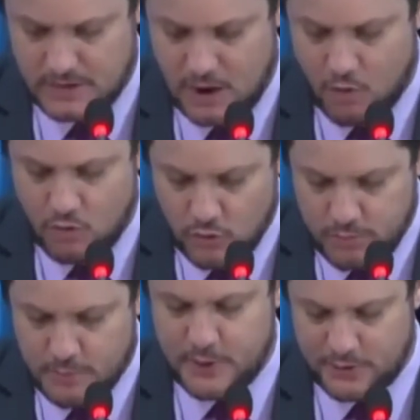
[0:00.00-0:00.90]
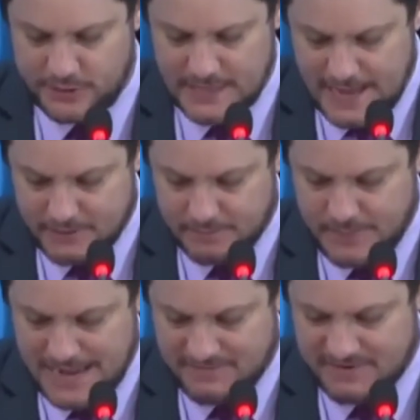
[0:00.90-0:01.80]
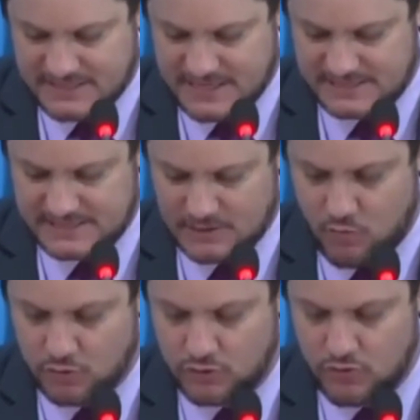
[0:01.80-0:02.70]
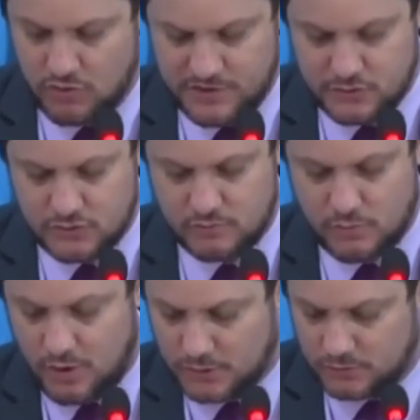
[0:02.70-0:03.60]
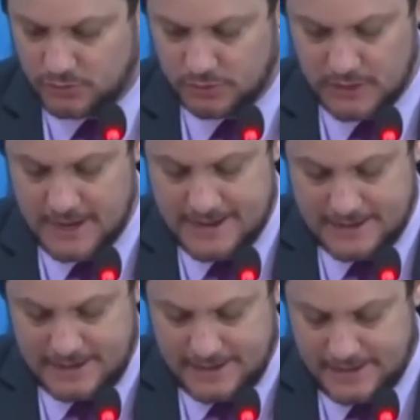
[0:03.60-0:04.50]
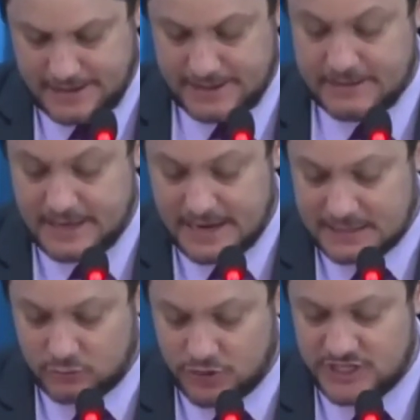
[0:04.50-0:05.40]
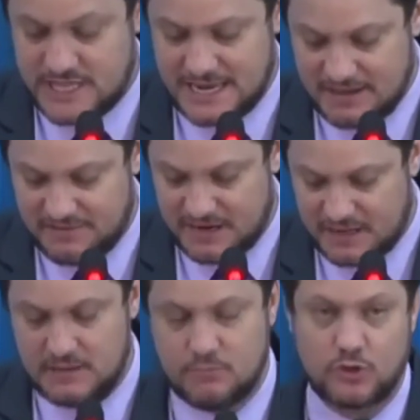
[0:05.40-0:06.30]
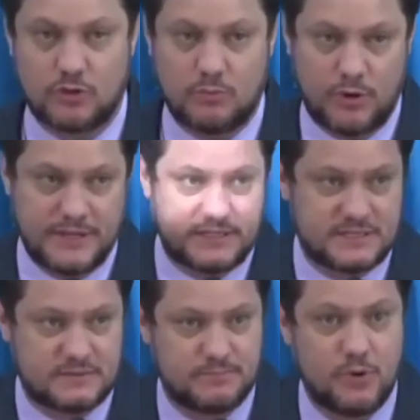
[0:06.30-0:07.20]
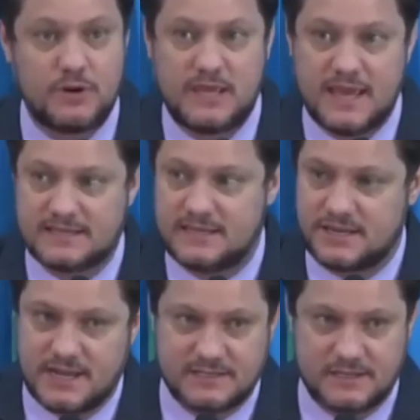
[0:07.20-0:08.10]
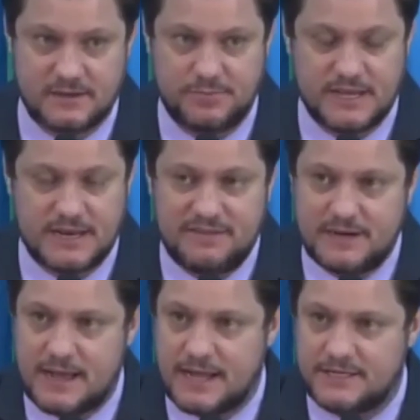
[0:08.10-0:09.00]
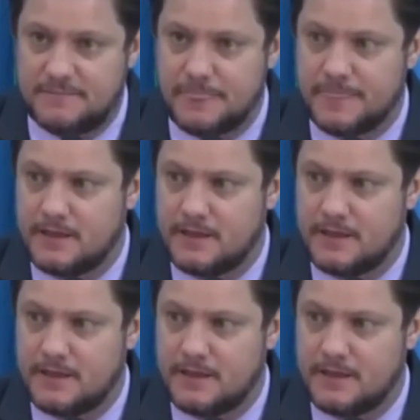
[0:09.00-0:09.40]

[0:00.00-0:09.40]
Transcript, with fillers: ao grupo prioritário para vacinação contra o Covid os moto, é, é, entregadores de delivery e motoboys. Por que essa indicação? Porque, na verdade,